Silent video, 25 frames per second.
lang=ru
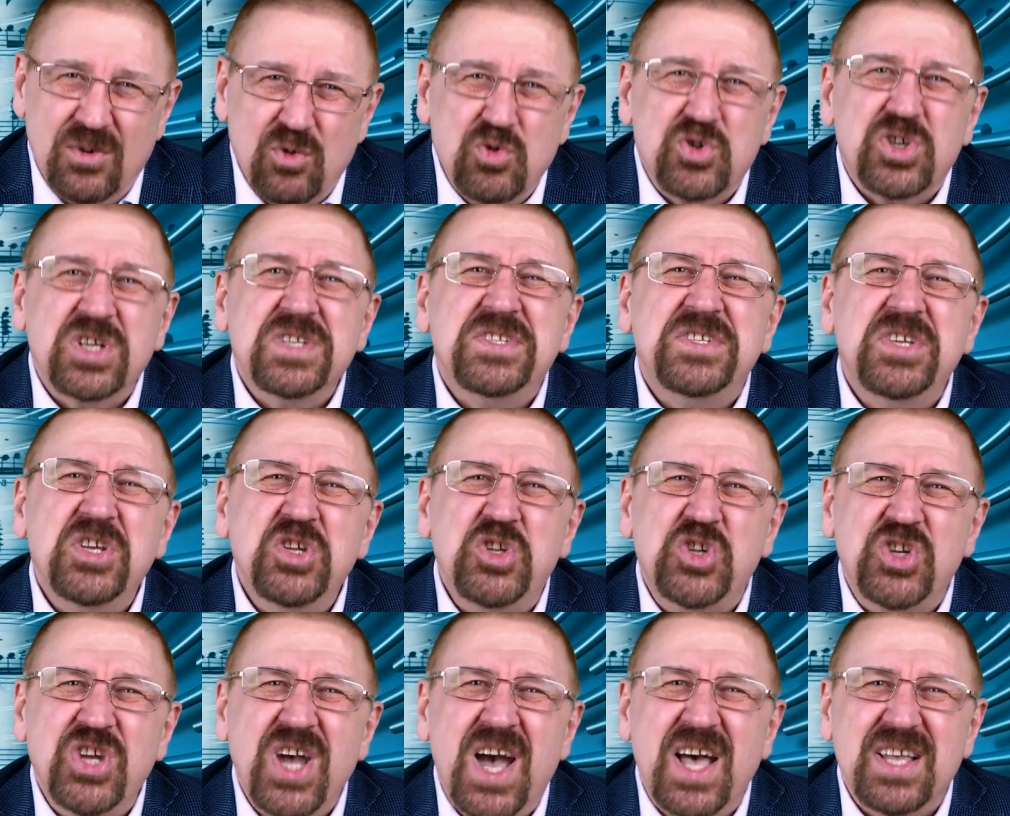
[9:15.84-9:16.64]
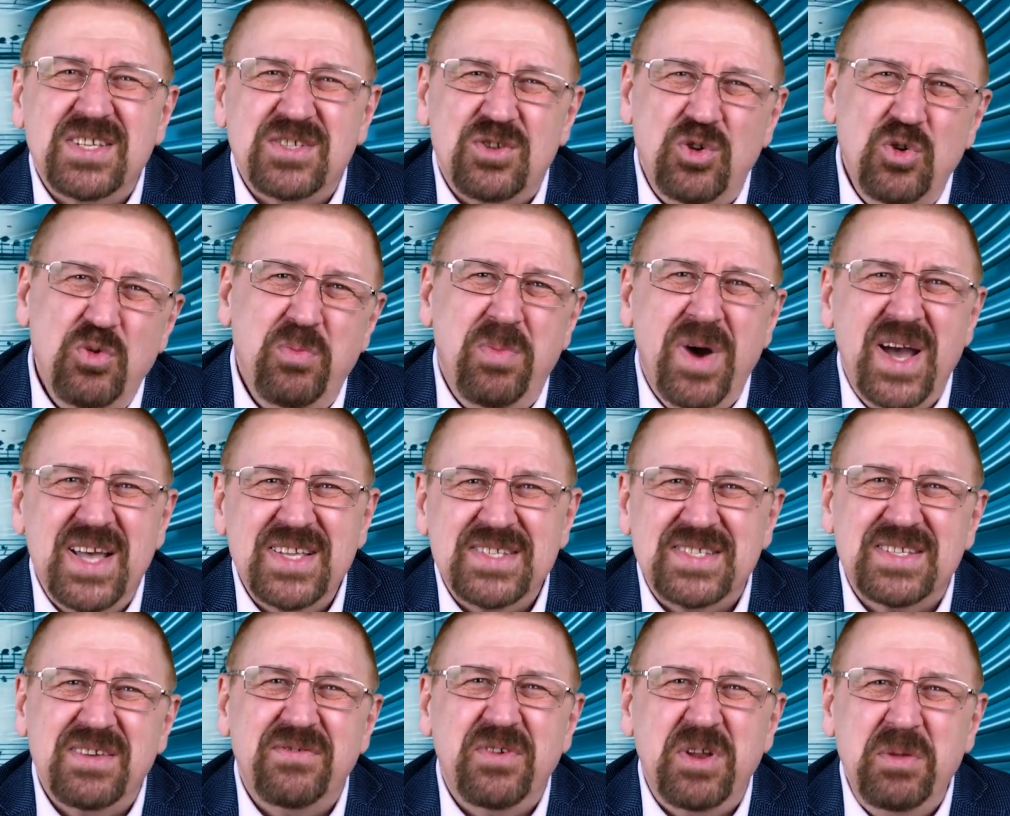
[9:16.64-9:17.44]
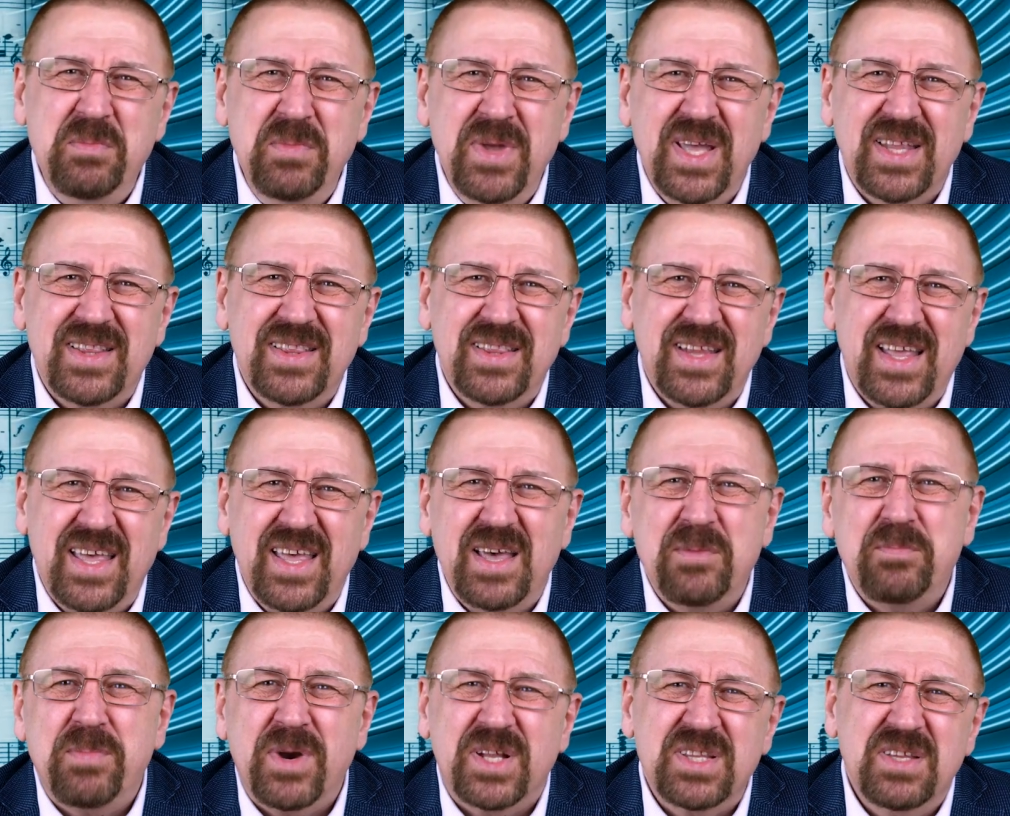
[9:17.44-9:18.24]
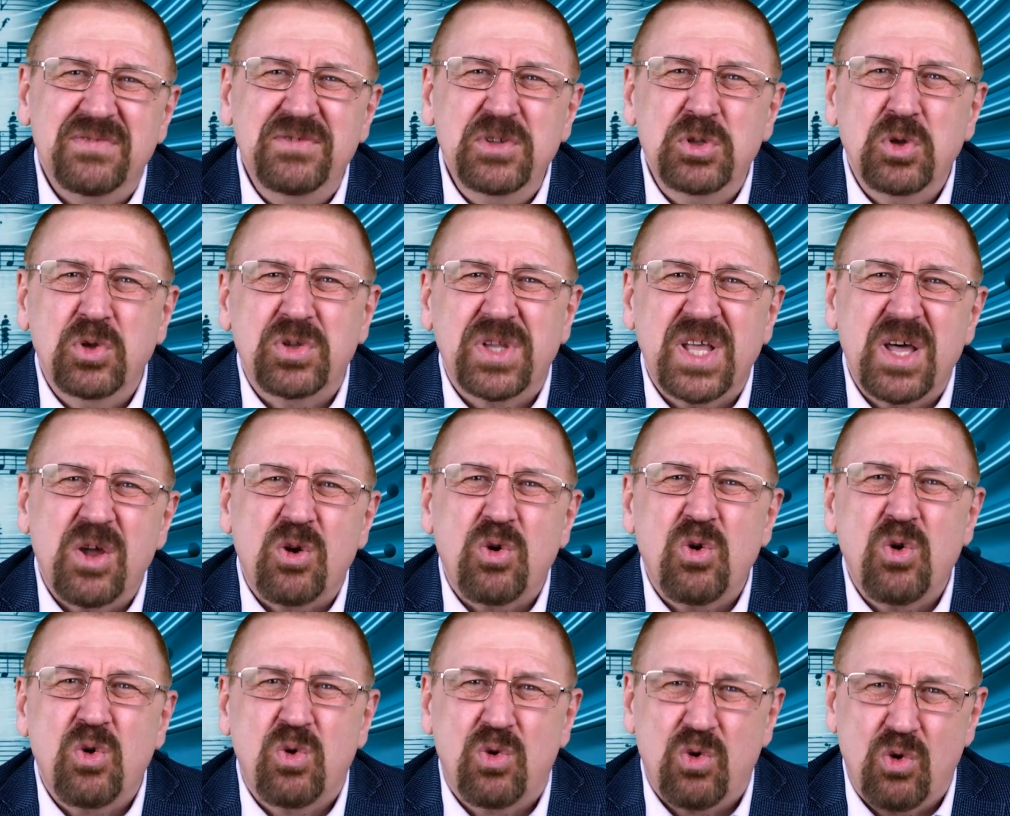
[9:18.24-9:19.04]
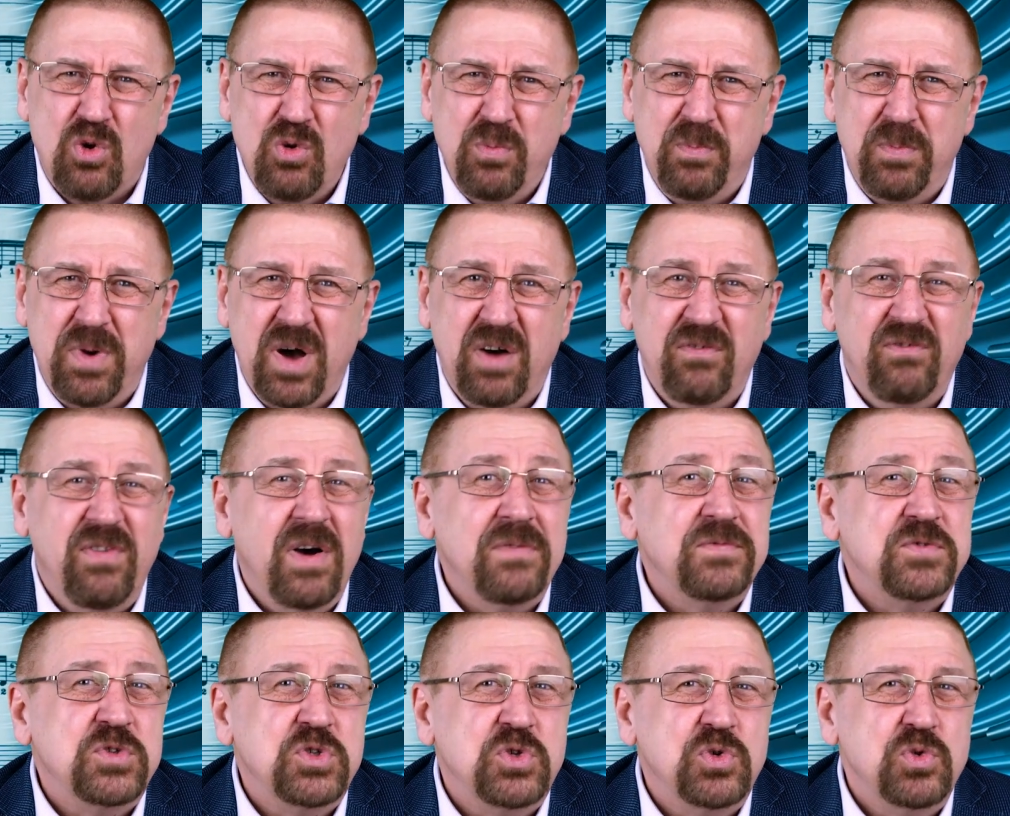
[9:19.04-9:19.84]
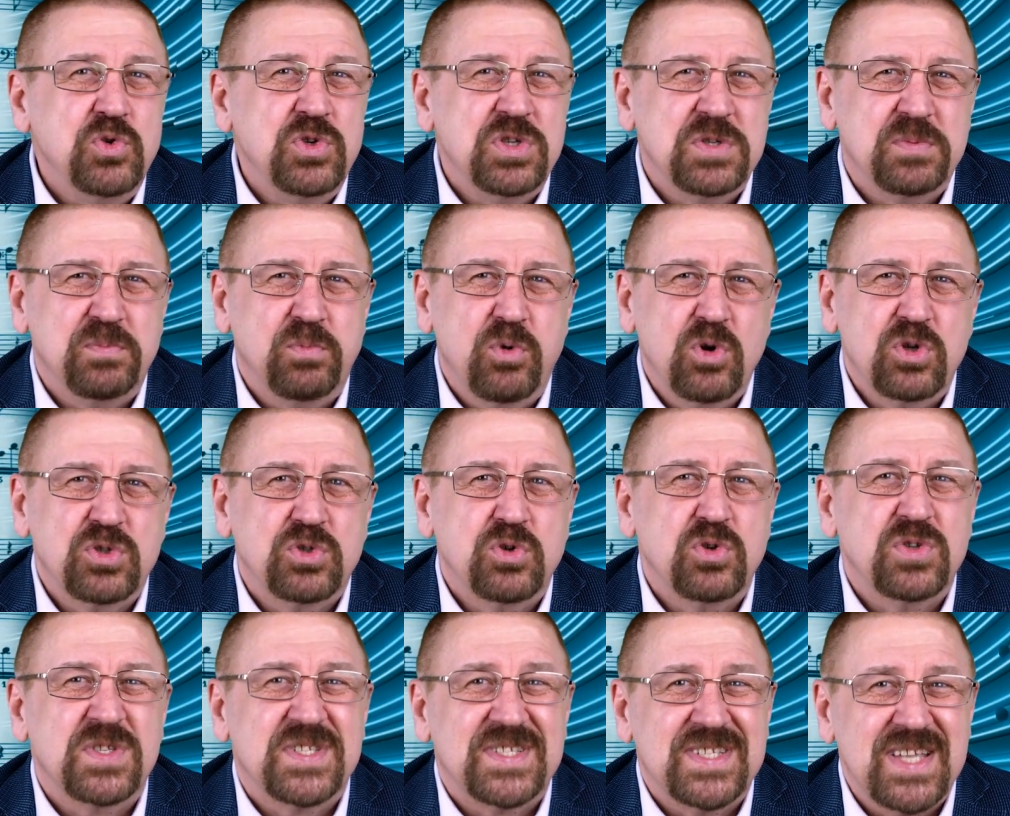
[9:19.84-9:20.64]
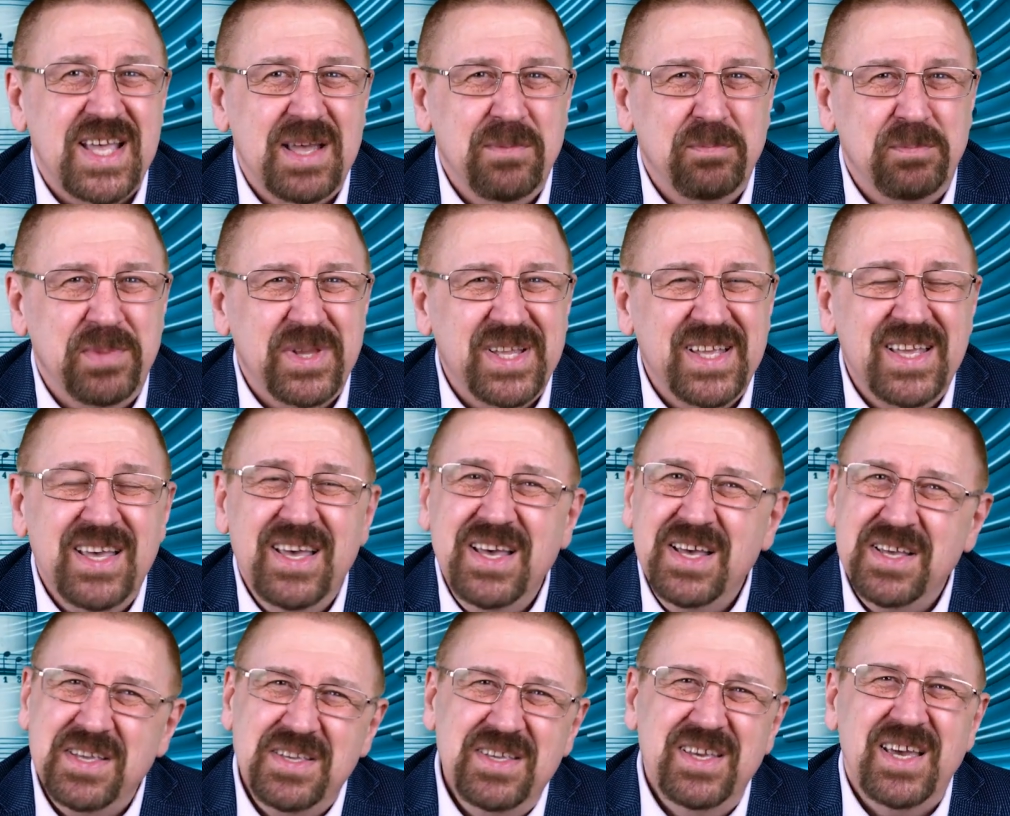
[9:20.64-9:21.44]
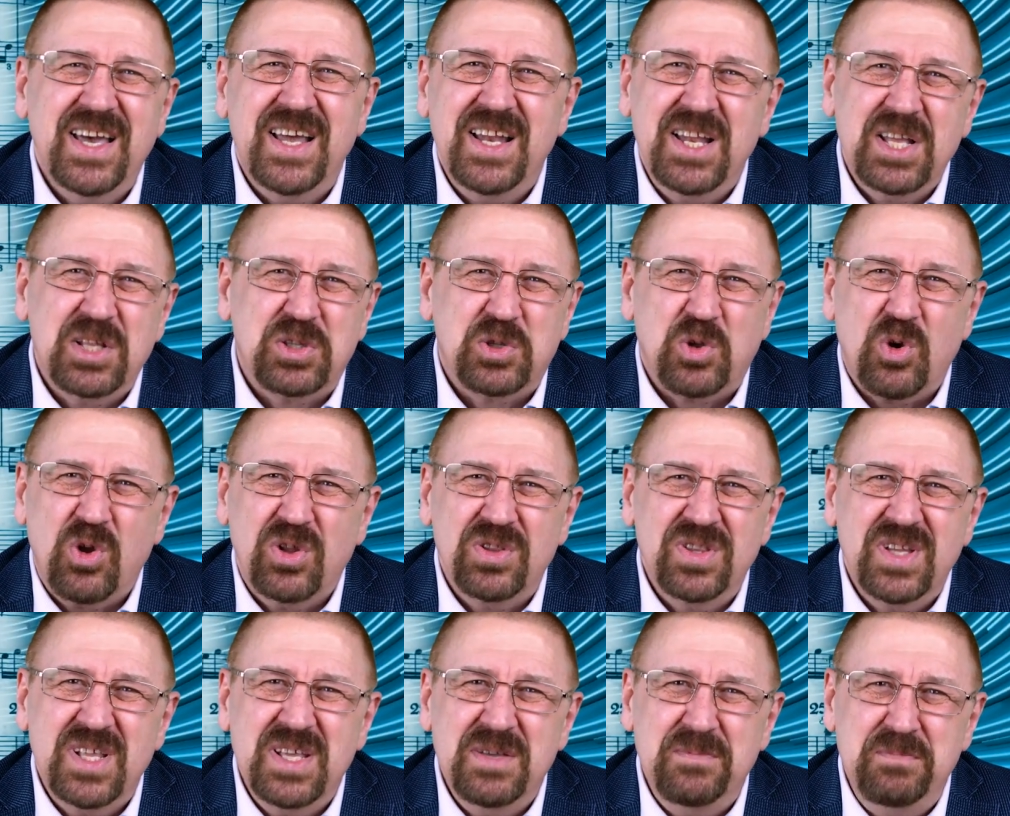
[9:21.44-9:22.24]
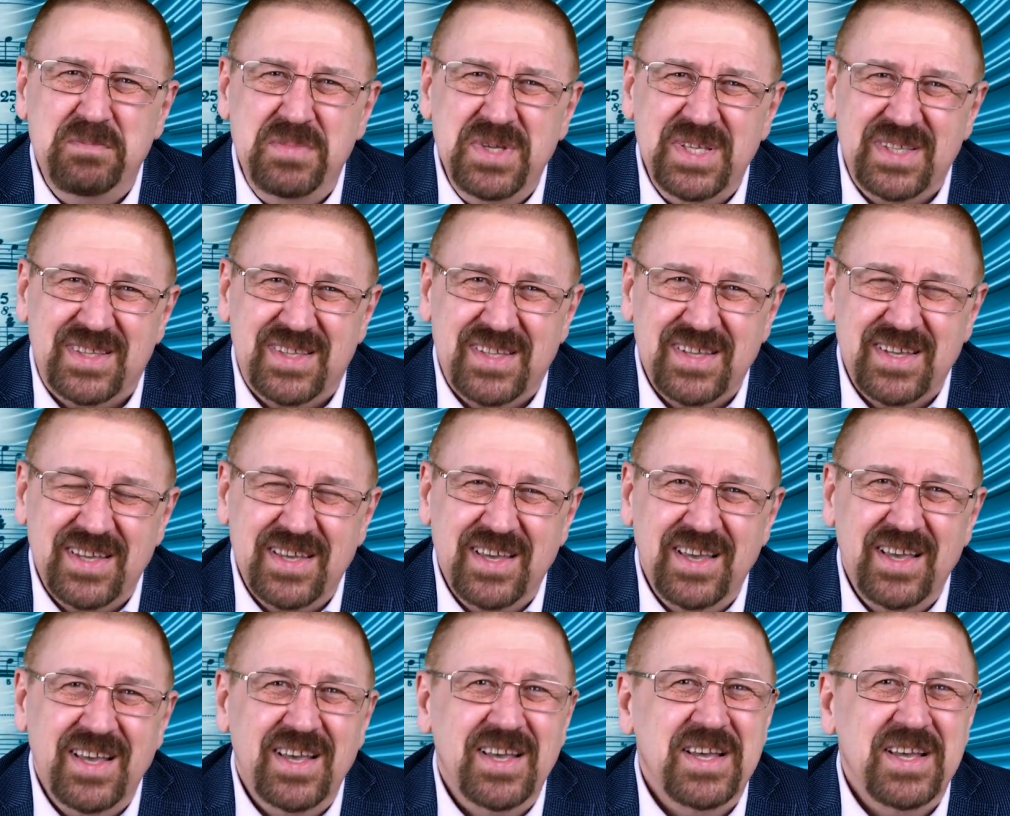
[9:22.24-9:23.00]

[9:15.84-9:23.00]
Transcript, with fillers: Уже сейчас любая современная, продвинутая рок-группа вовсю использует сэмплы и электронные биты –